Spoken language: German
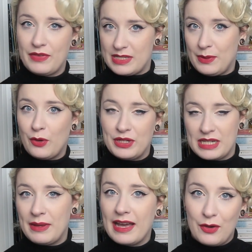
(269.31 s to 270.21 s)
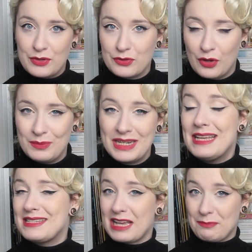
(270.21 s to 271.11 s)
was bei euch dabei rauskommt.
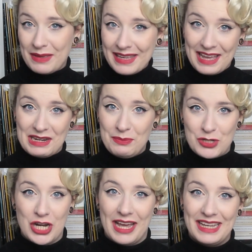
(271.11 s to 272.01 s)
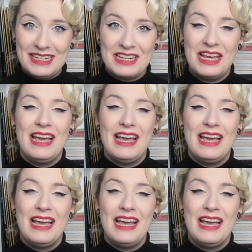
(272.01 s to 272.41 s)
Sagt mir gerne Bescheid.